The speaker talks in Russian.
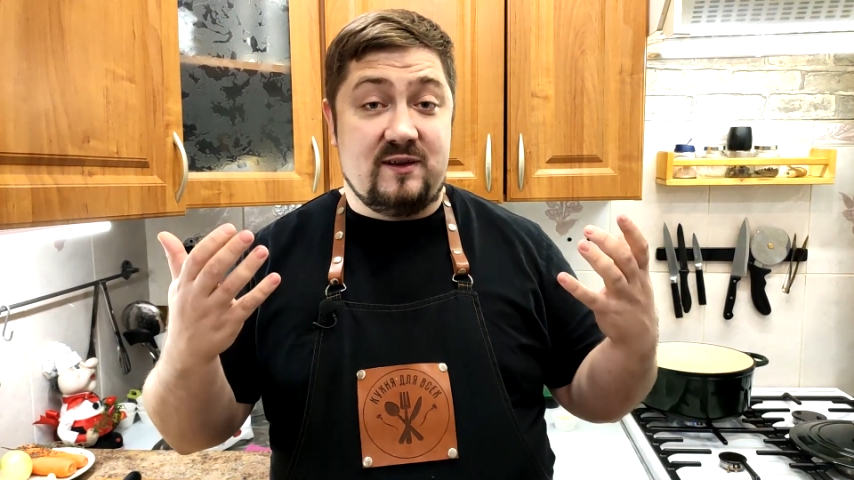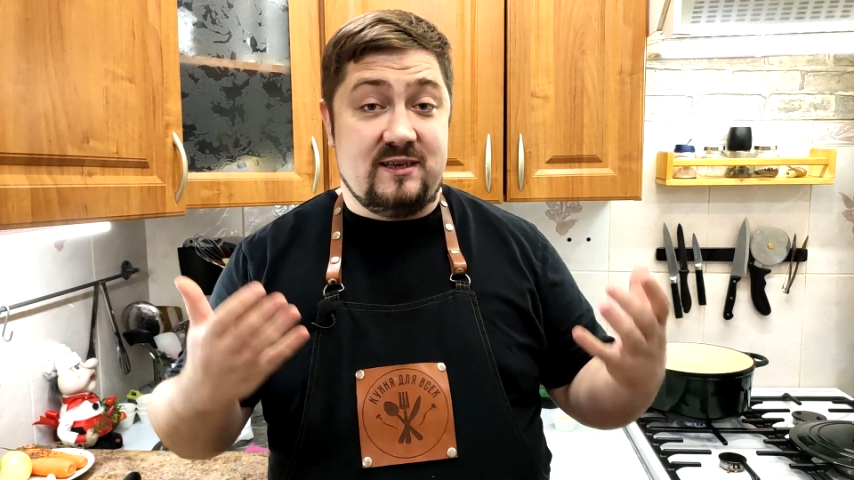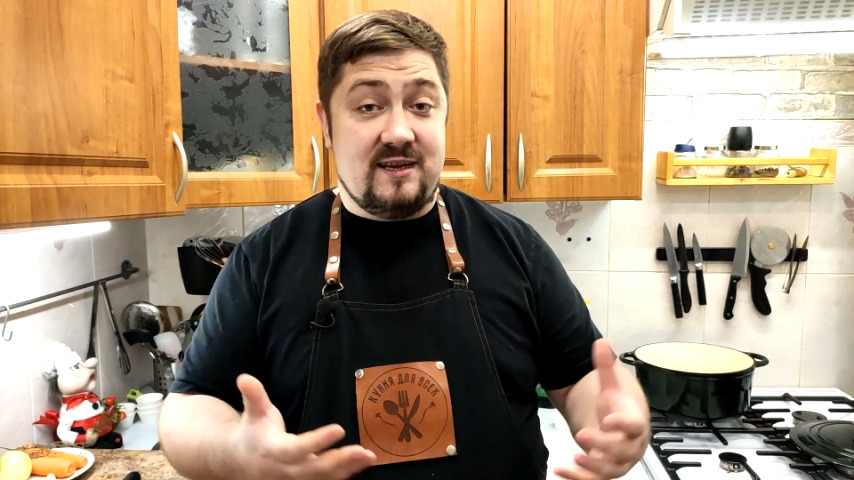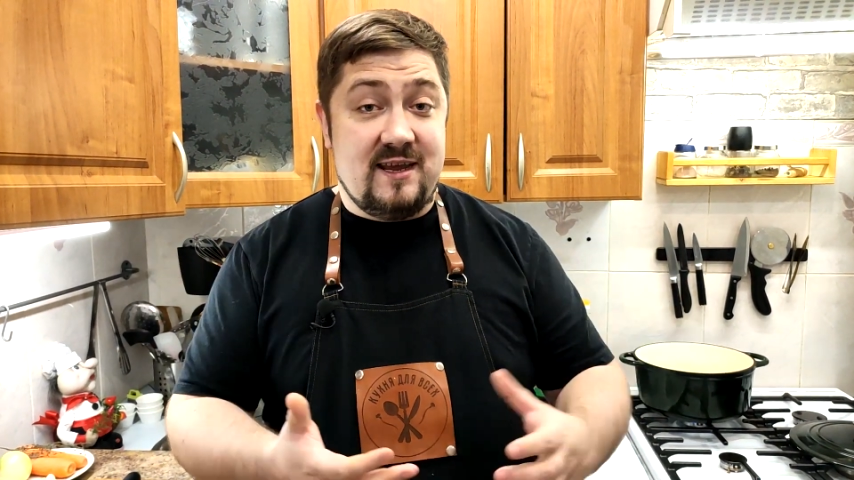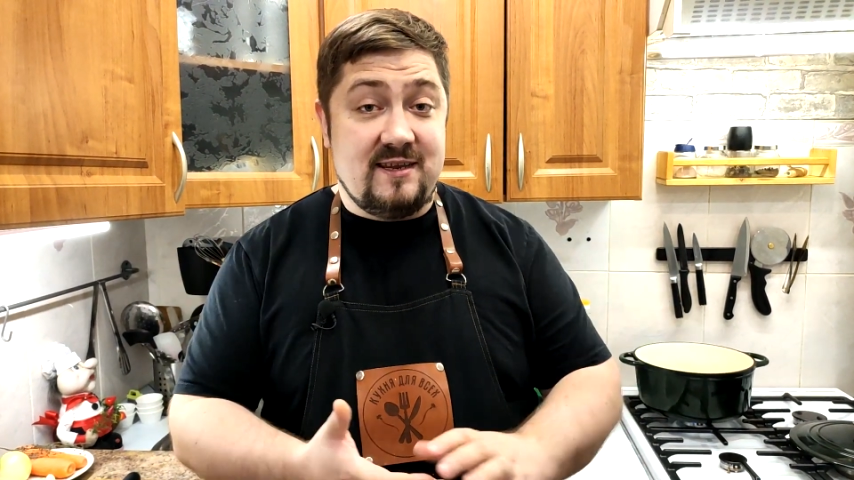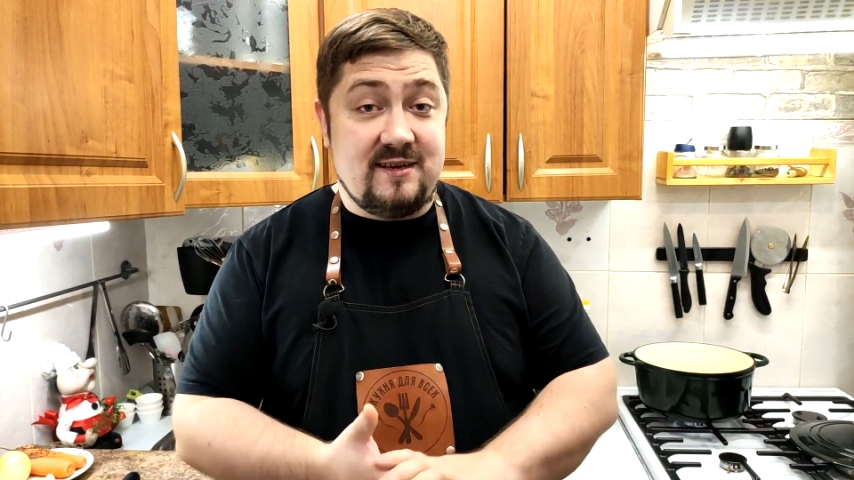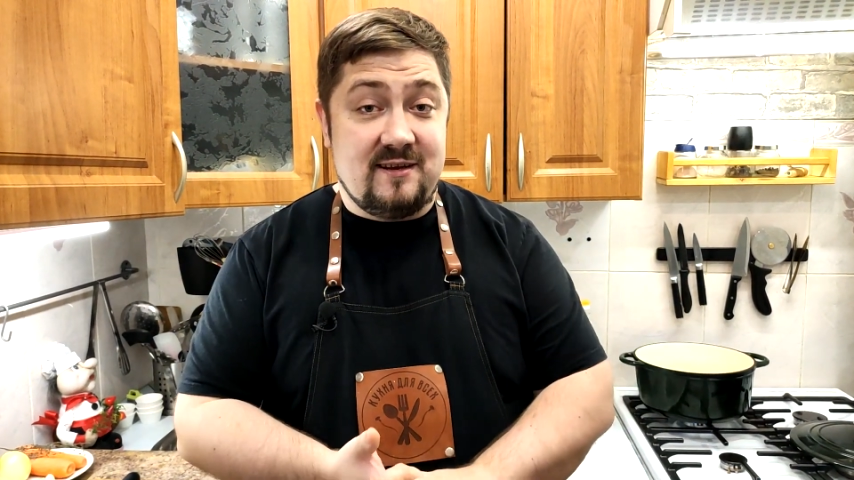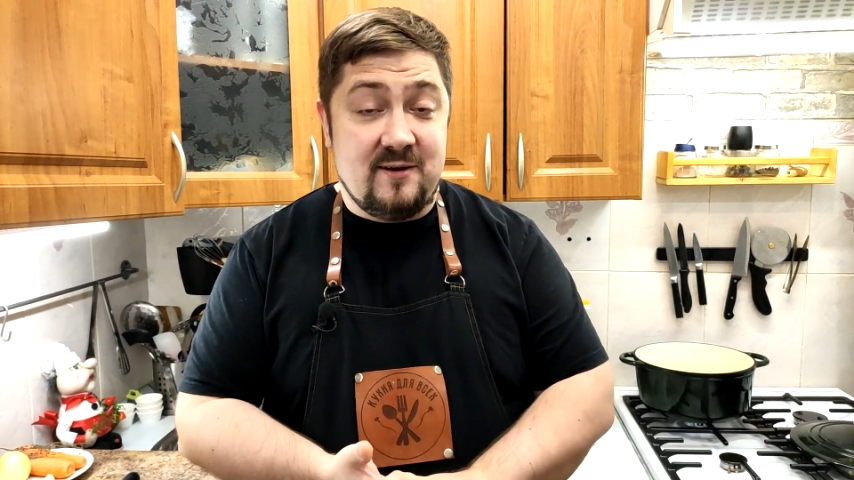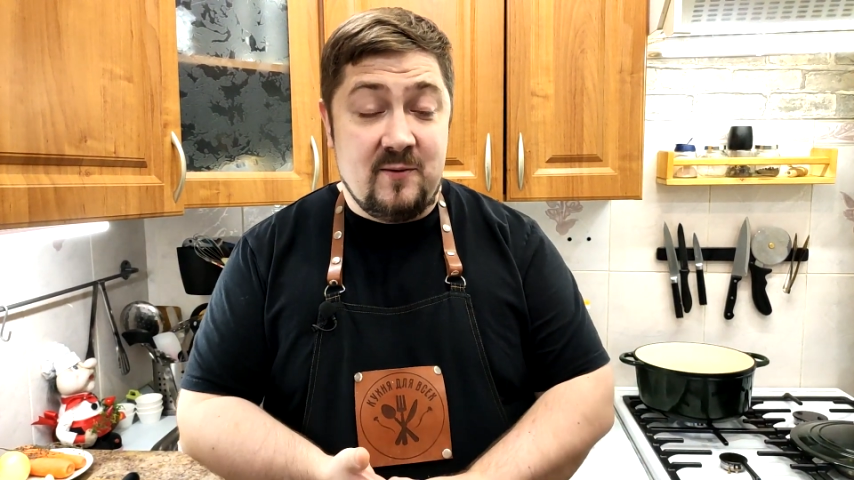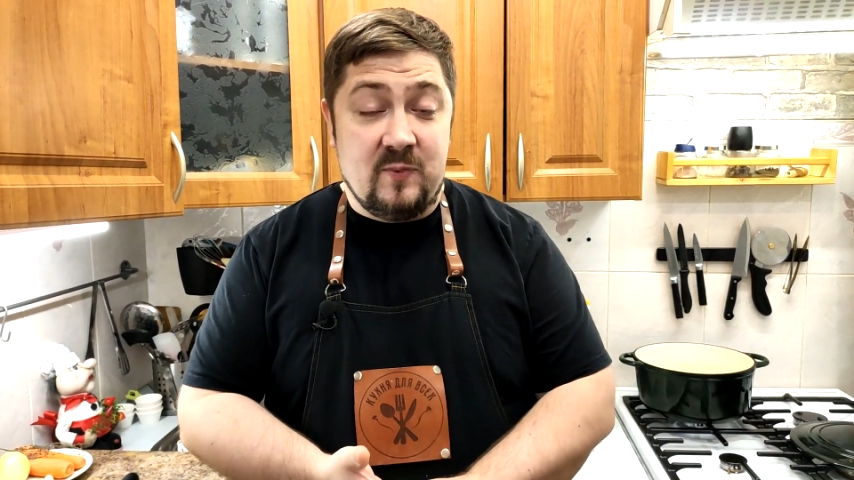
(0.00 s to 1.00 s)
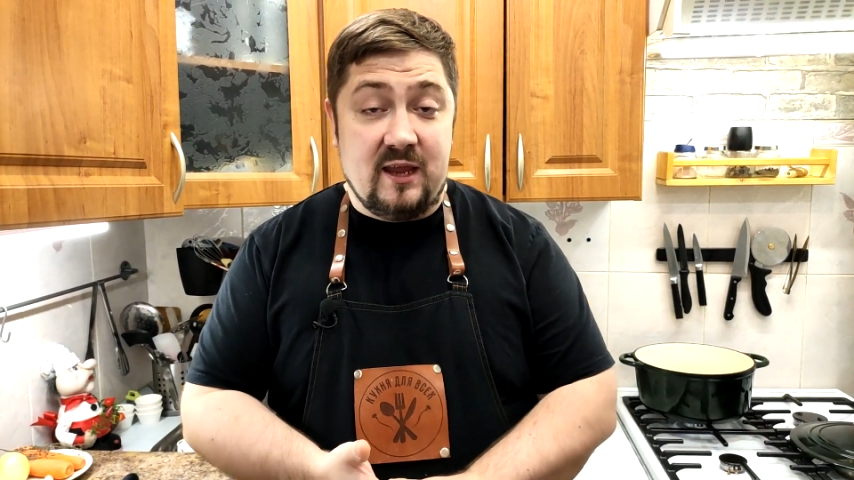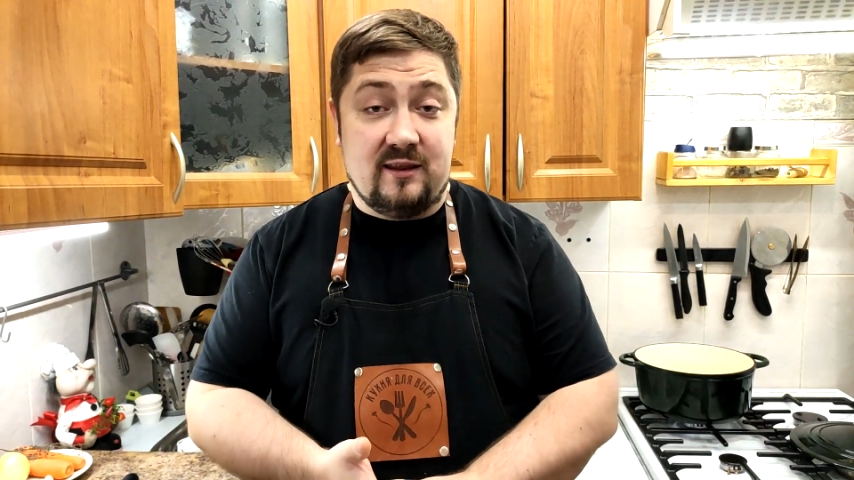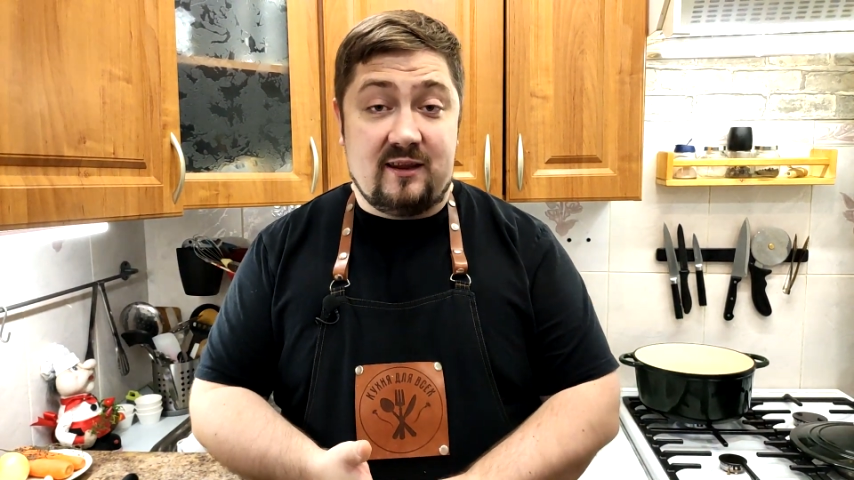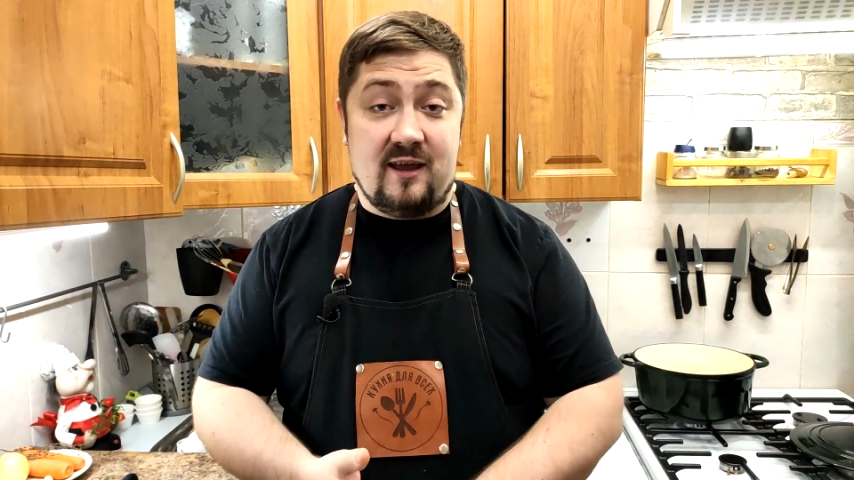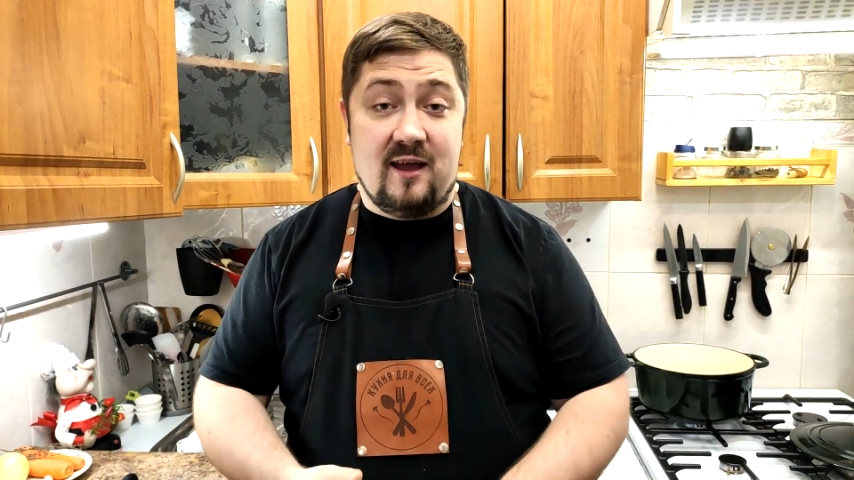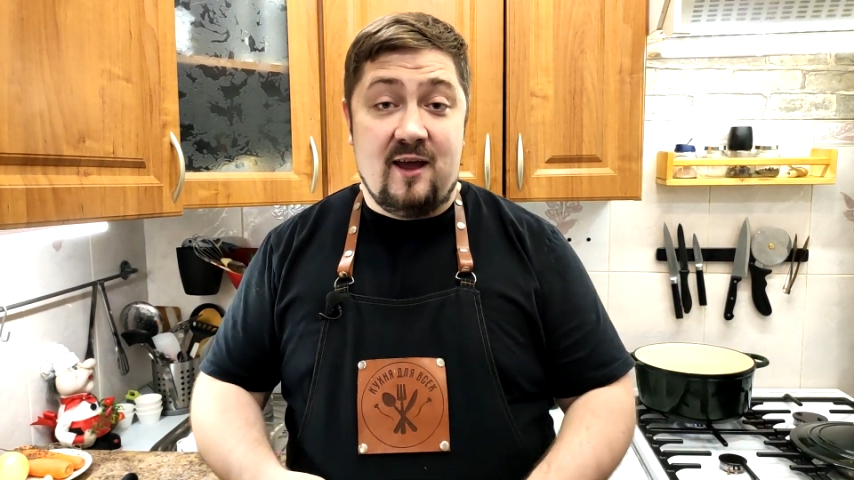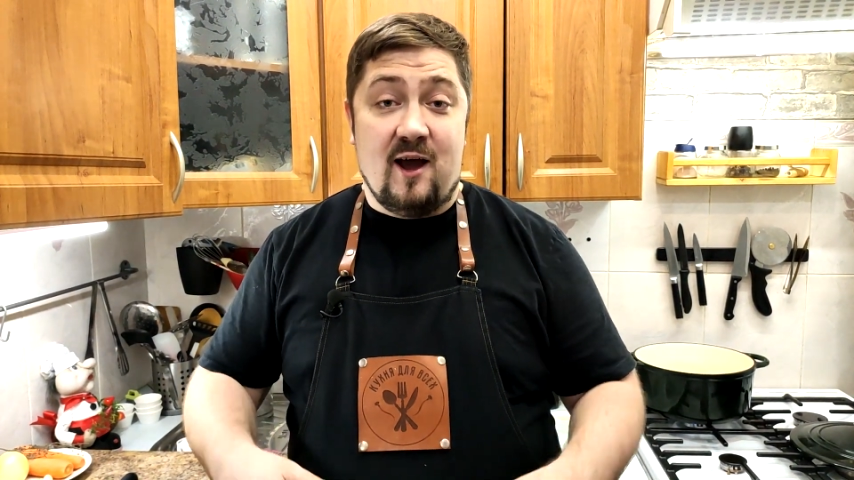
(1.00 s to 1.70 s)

диете. Это